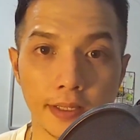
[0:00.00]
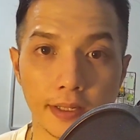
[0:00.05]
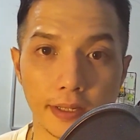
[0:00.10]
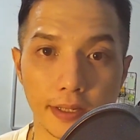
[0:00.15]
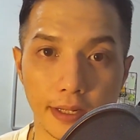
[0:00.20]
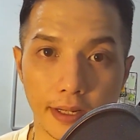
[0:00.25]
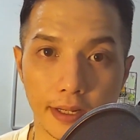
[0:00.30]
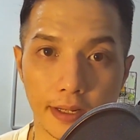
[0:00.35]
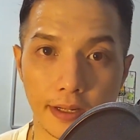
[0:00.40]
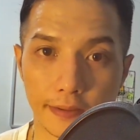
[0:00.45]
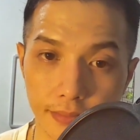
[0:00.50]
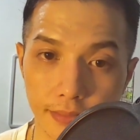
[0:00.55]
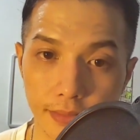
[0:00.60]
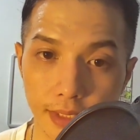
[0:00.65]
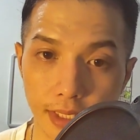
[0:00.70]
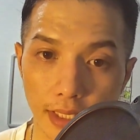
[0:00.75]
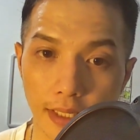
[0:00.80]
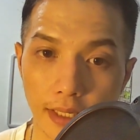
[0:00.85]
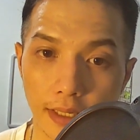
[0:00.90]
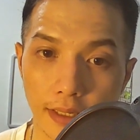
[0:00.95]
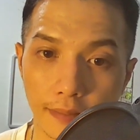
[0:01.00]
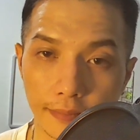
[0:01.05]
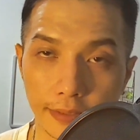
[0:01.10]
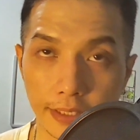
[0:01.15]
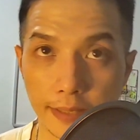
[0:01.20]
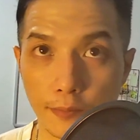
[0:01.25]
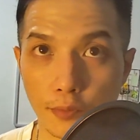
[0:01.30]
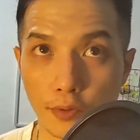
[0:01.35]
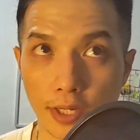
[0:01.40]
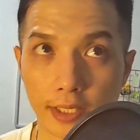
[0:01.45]
Nah, ya
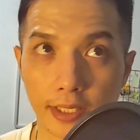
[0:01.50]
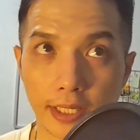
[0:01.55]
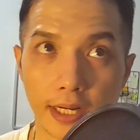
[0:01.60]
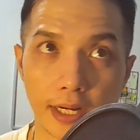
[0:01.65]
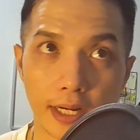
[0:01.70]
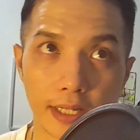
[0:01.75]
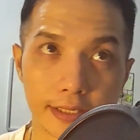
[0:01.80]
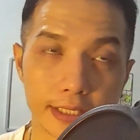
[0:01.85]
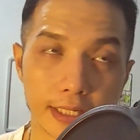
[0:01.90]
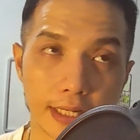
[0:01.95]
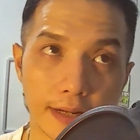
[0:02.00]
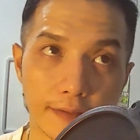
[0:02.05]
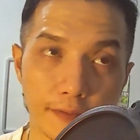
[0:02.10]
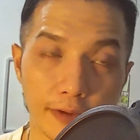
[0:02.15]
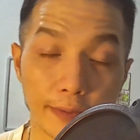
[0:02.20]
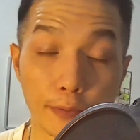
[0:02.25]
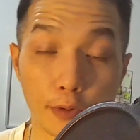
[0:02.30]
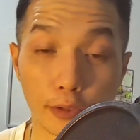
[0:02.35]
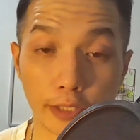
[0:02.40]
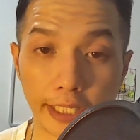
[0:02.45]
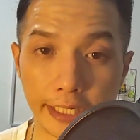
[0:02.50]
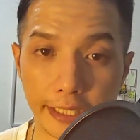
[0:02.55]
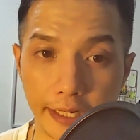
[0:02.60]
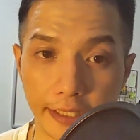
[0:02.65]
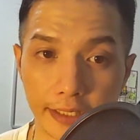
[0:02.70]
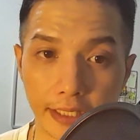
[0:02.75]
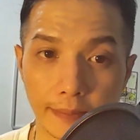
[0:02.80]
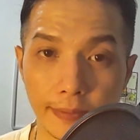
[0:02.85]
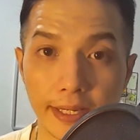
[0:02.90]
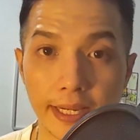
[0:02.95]
bukan karena salah whey protein proteinnya,
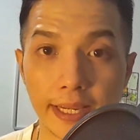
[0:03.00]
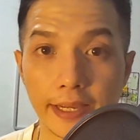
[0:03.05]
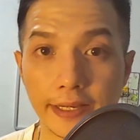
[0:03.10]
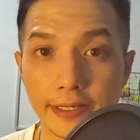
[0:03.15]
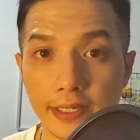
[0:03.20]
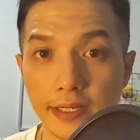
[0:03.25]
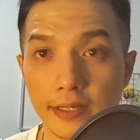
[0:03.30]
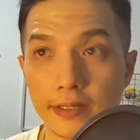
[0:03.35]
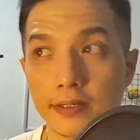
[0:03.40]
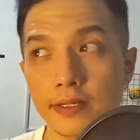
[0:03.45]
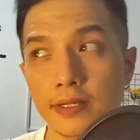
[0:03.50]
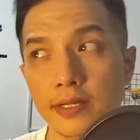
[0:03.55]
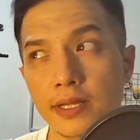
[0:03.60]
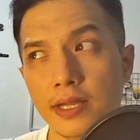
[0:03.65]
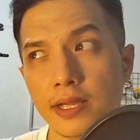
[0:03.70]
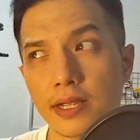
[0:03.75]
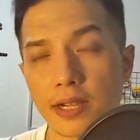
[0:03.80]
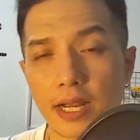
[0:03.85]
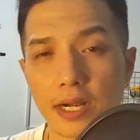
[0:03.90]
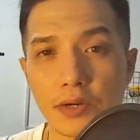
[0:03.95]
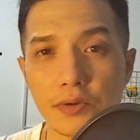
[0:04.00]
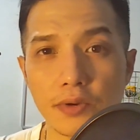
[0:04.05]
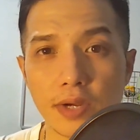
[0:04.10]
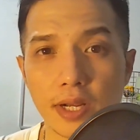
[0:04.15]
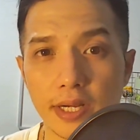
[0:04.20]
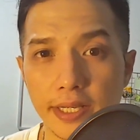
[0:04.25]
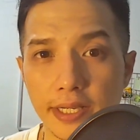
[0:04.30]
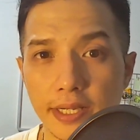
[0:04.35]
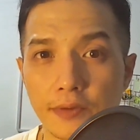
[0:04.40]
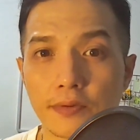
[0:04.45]
tapi kayaknya
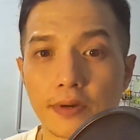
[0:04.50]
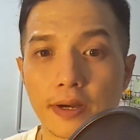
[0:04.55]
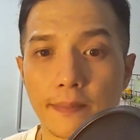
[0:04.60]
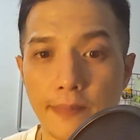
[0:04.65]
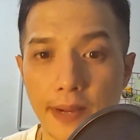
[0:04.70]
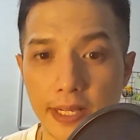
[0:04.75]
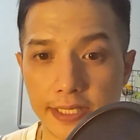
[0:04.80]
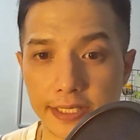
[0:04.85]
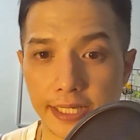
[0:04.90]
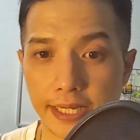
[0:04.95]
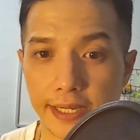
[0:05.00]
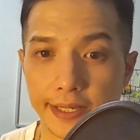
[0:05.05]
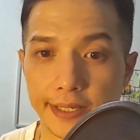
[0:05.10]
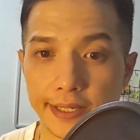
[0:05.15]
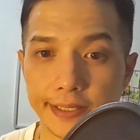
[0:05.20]
kandungannya yang kurang pas ya.